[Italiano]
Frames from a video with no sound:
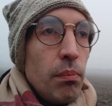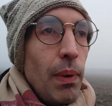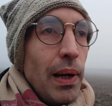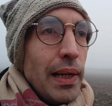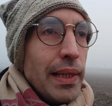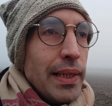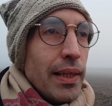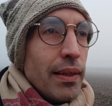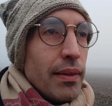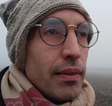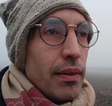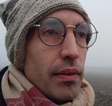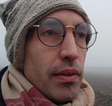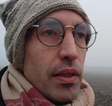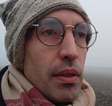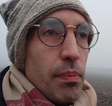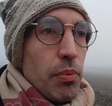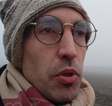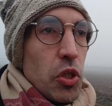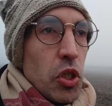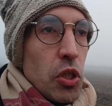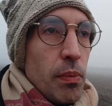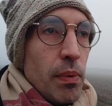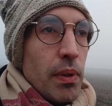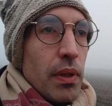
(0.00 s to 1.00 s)
ma niente,
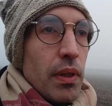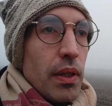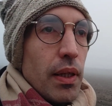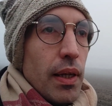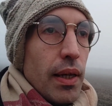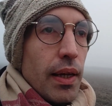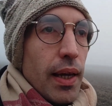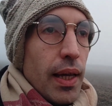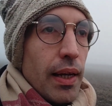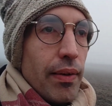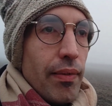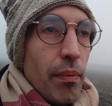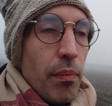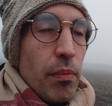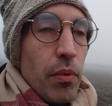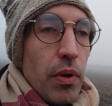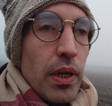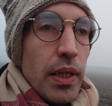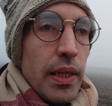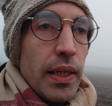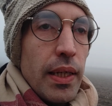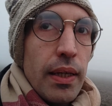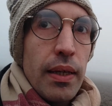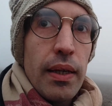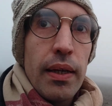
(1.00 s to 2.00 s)
semplicemente eravamo
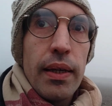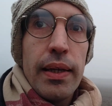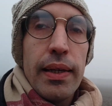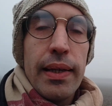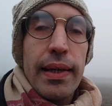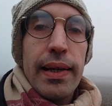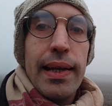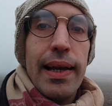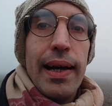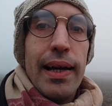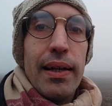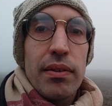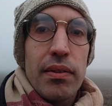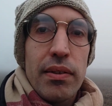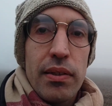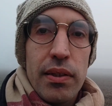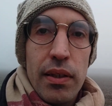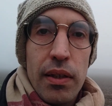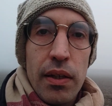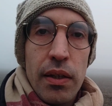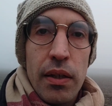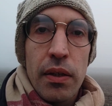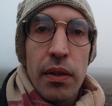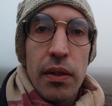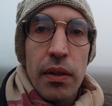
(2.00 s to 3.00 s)
lì in
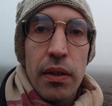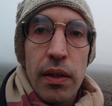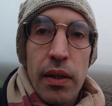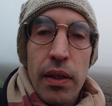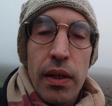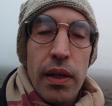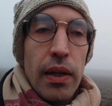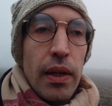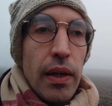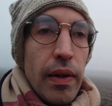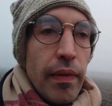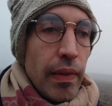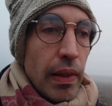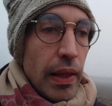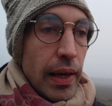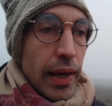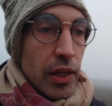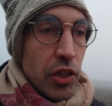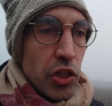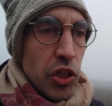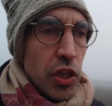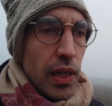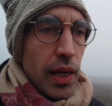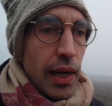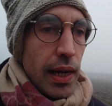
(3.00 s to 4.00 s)
classe e
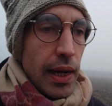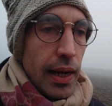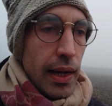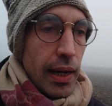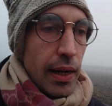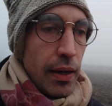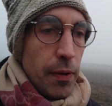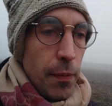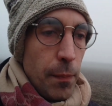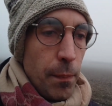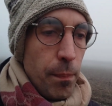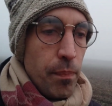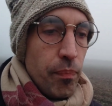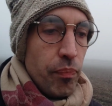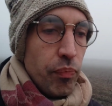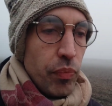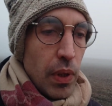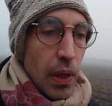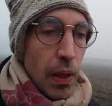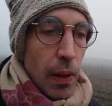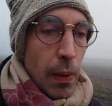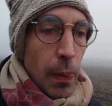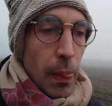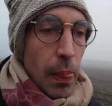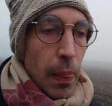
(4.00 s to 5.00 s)
c'era
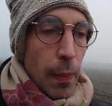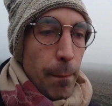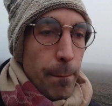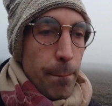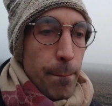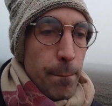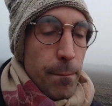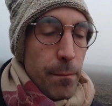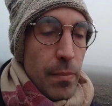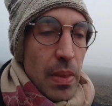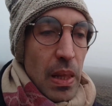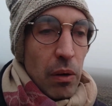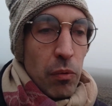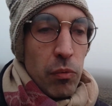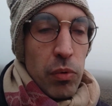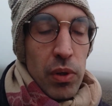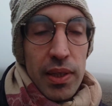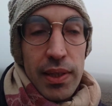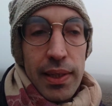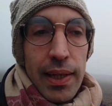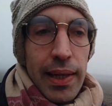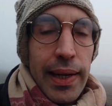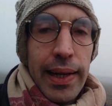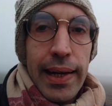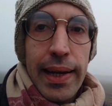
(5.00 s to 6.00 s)

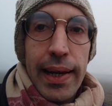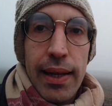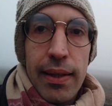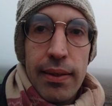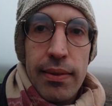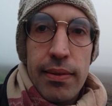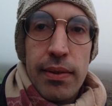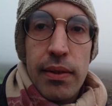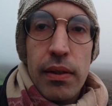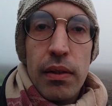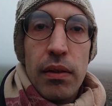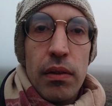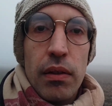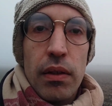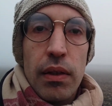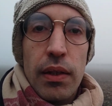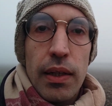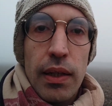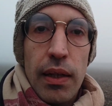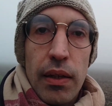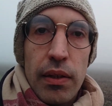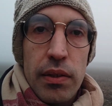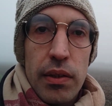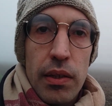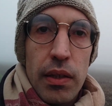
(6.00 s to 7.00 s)
questa ragazza in
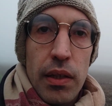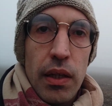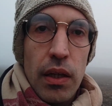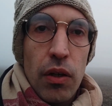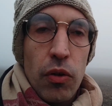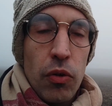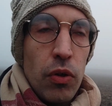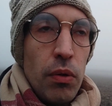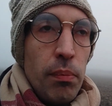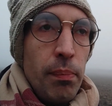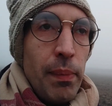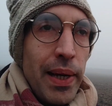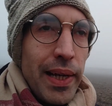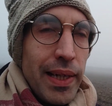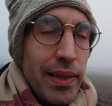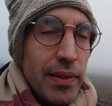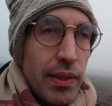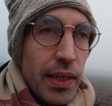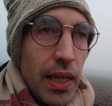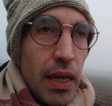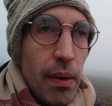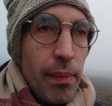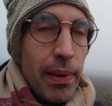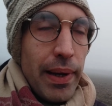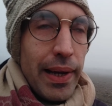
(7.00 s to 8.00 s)
classe con me che
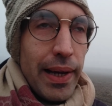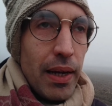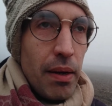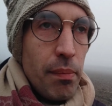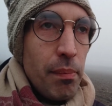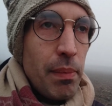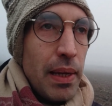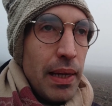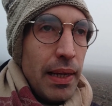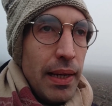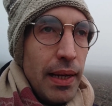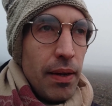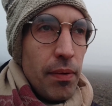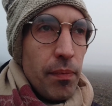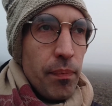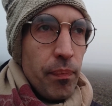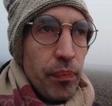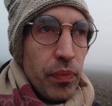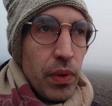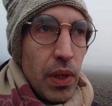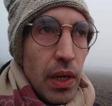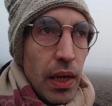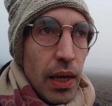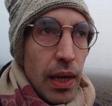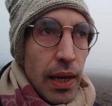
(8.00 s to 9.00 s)
si chiama Carmela
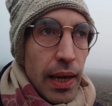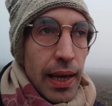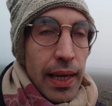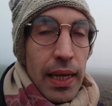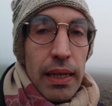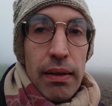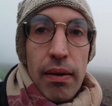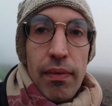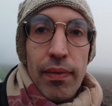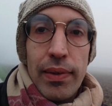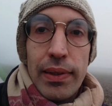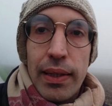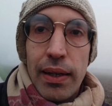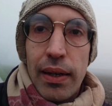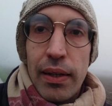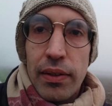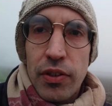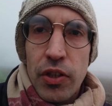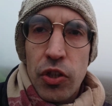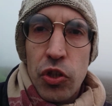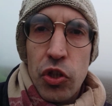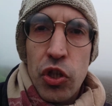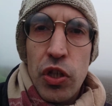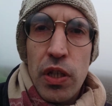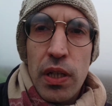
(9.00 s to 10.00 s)
e arrivava dalla
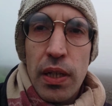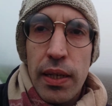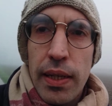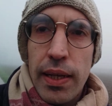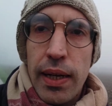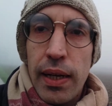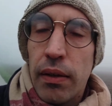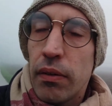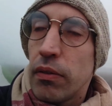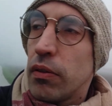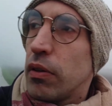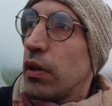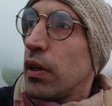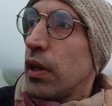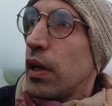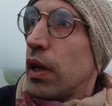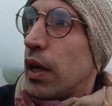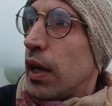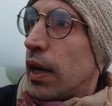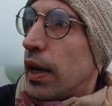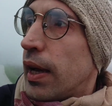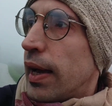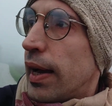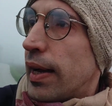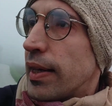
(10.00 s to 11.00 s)
Sicilia.
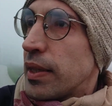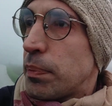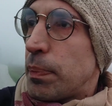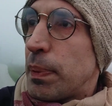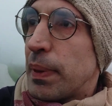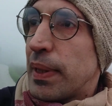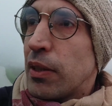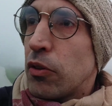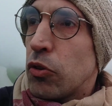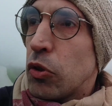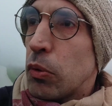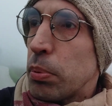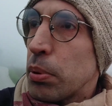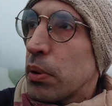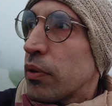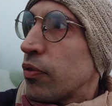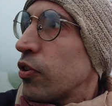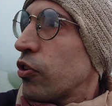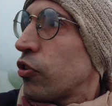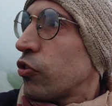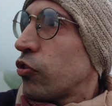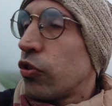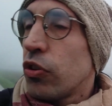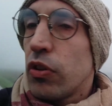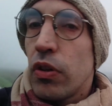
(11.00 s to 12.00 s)
Aspettando il
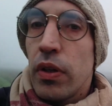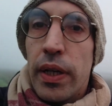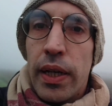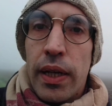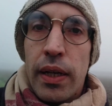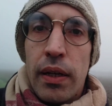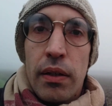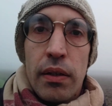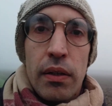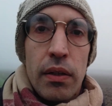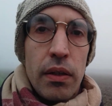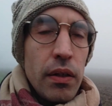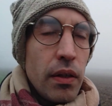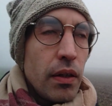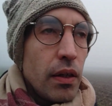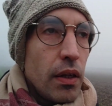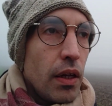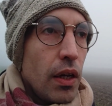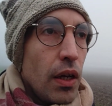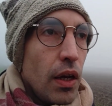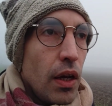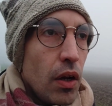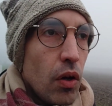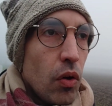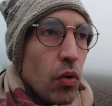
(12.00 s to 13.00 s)
professore
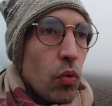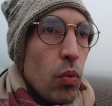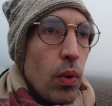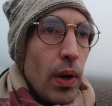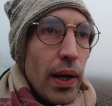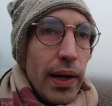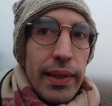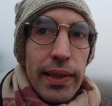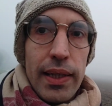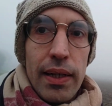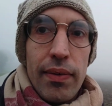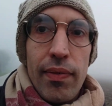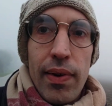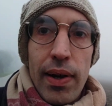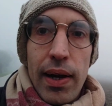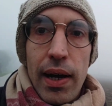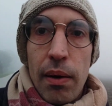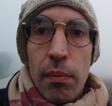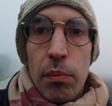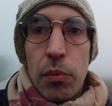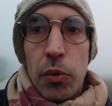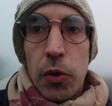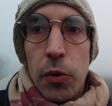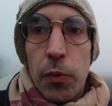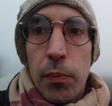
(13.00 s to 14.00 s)

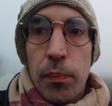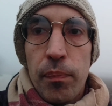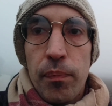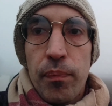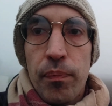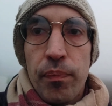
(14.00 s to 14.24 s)
guardavamo,